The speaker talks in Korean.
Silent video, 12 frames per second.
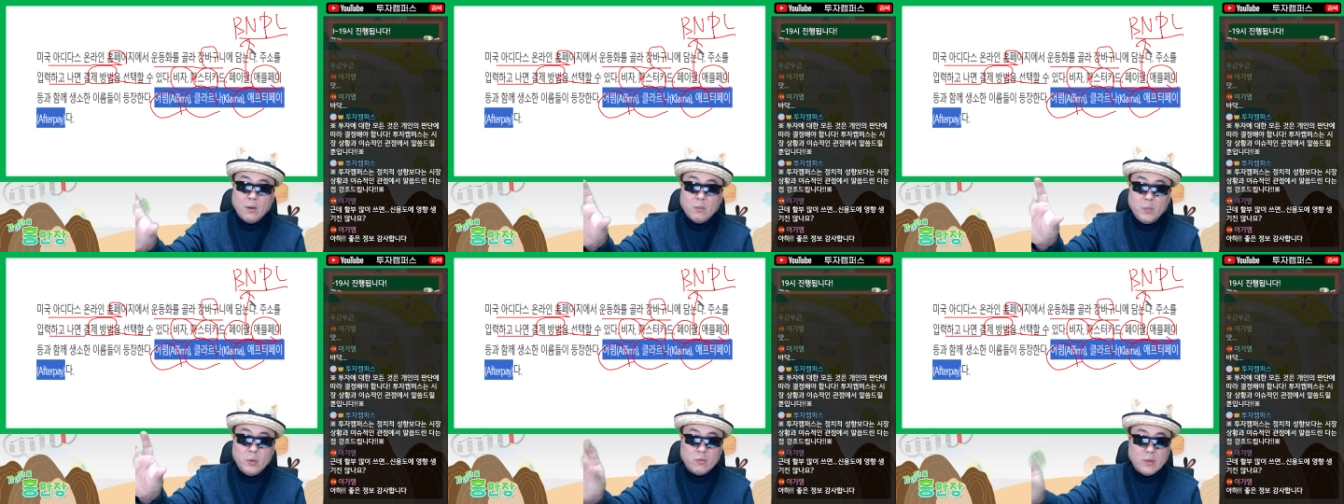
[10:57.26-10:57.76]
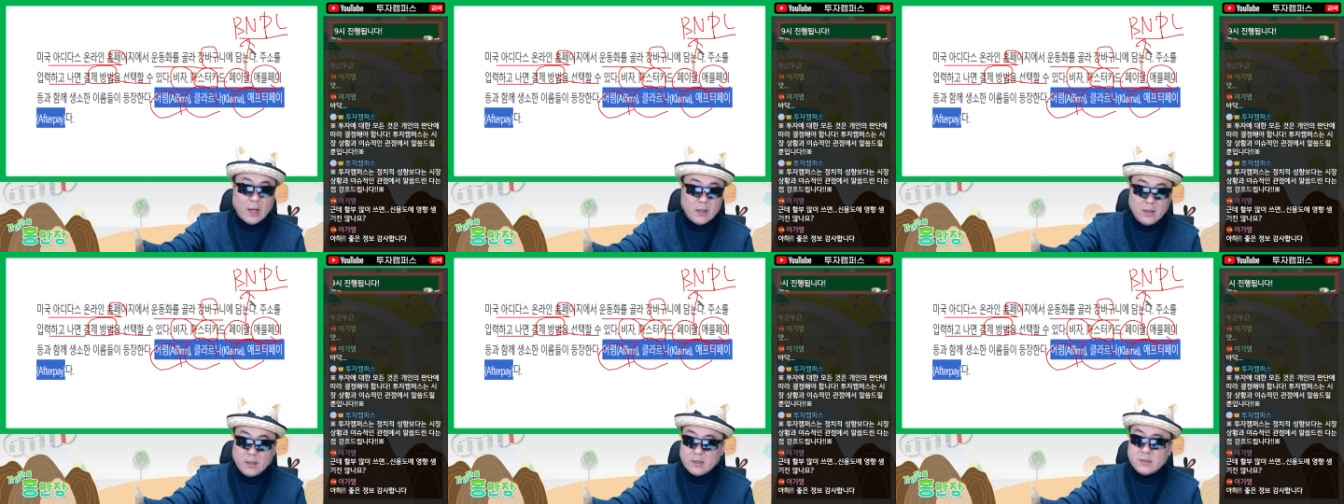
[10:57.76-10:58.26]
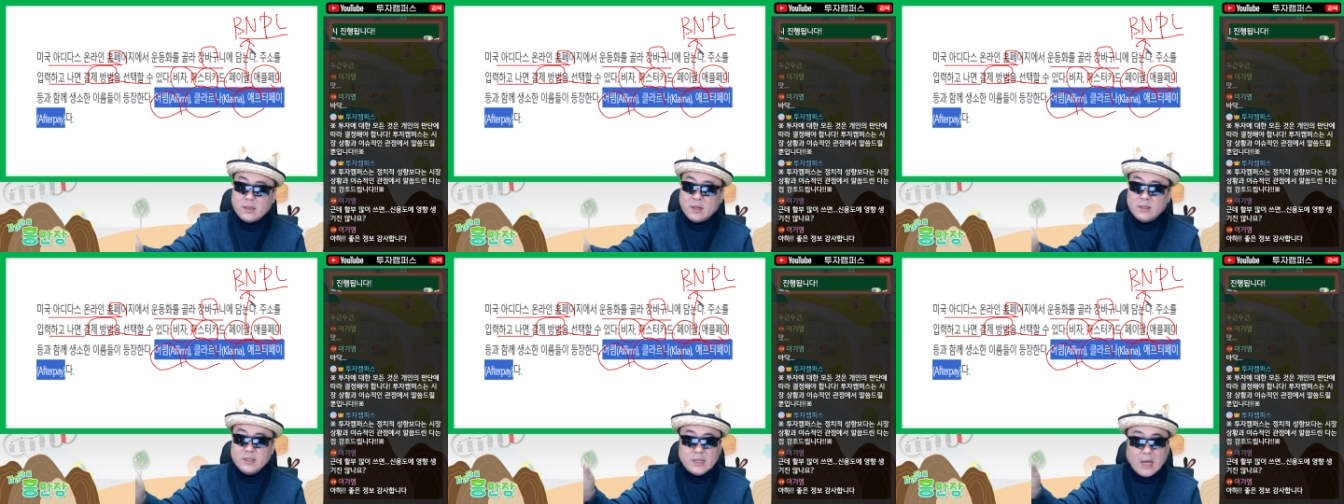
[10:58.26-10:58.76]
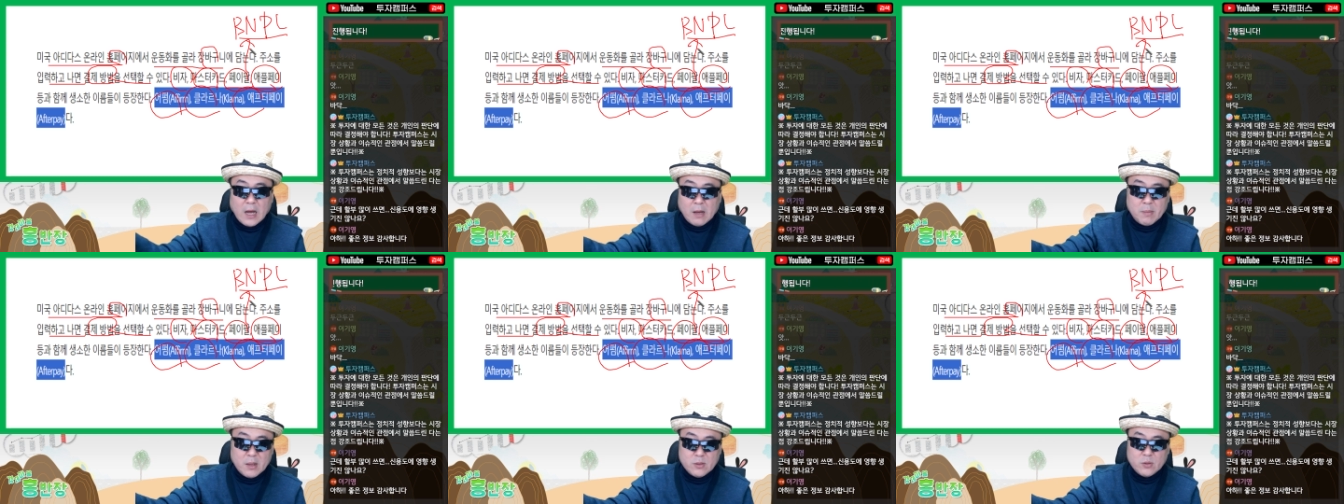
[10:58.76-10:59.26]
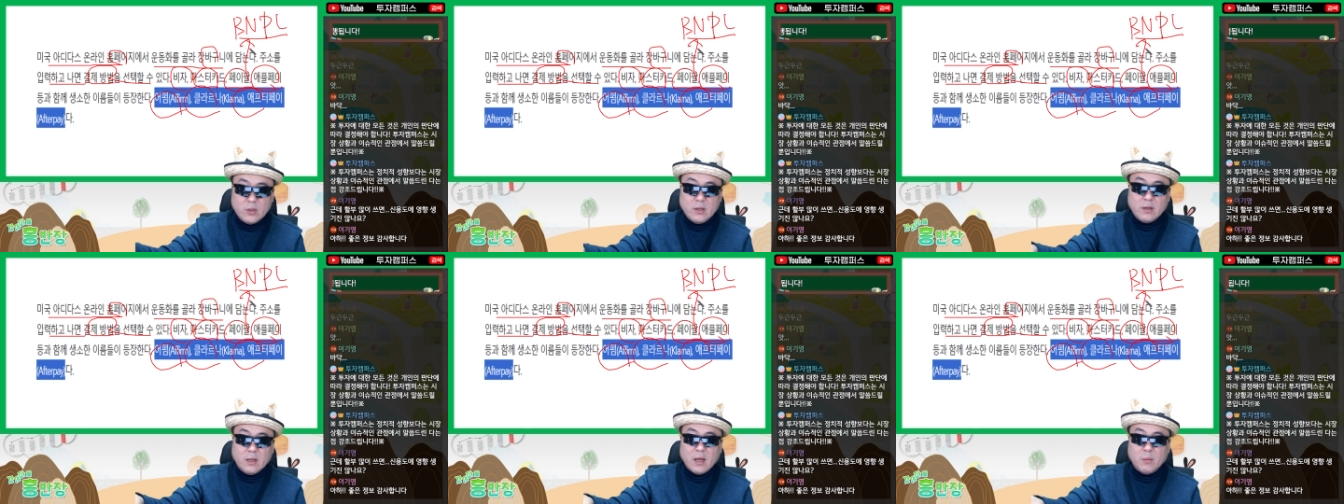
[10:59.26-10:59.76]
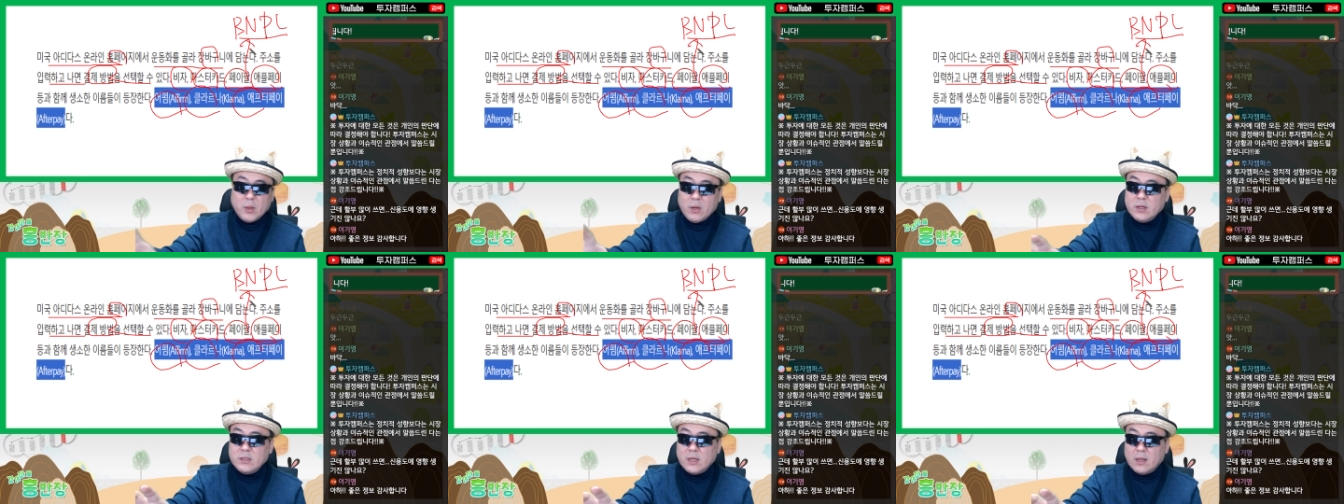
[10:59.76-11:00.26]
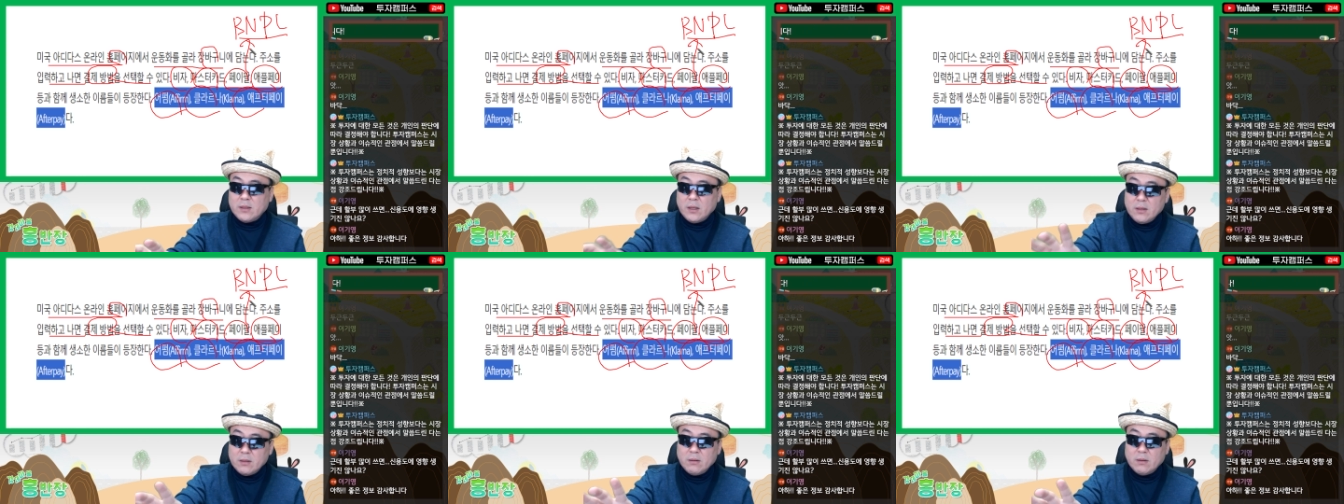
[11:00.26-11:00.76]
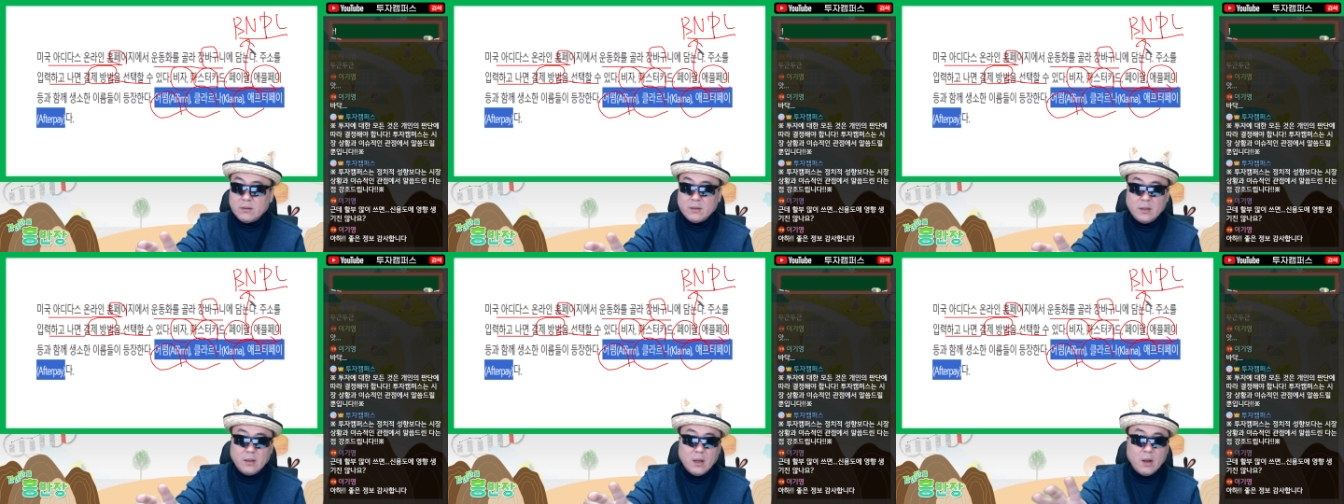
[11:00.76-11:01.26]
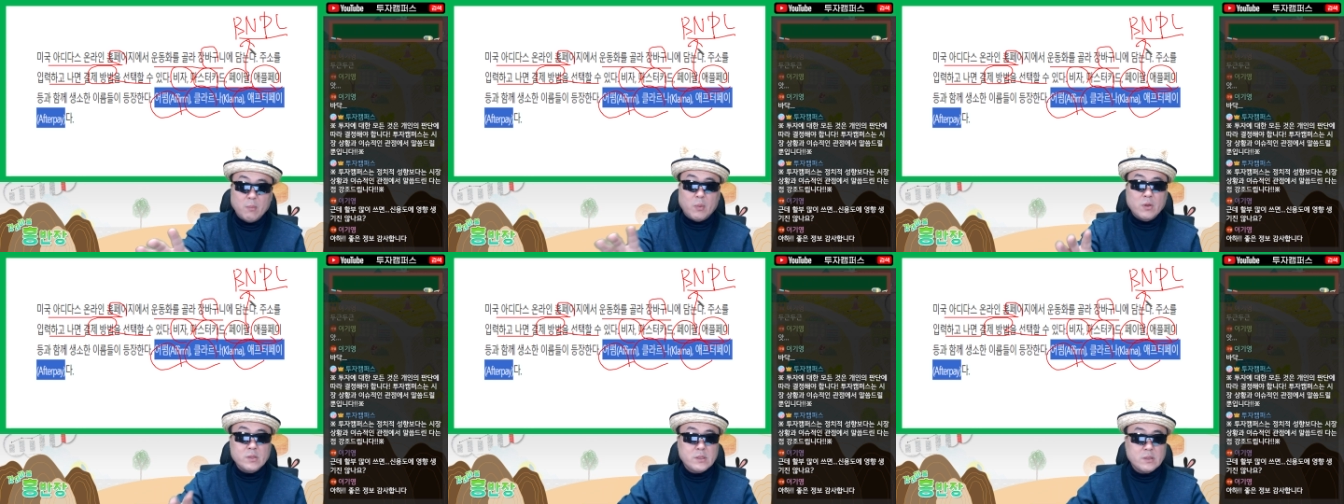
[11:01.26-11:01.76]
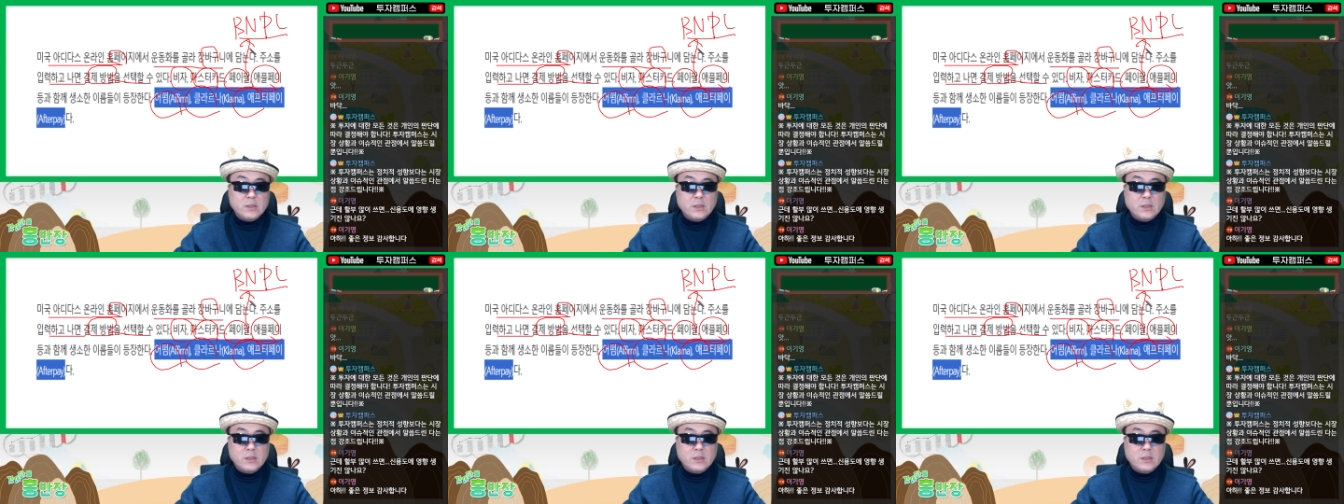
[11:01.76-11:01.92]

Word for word: 미국은 아디다스라든지 아마존 이렇게 하면 결제한테 이런 것들이 벌써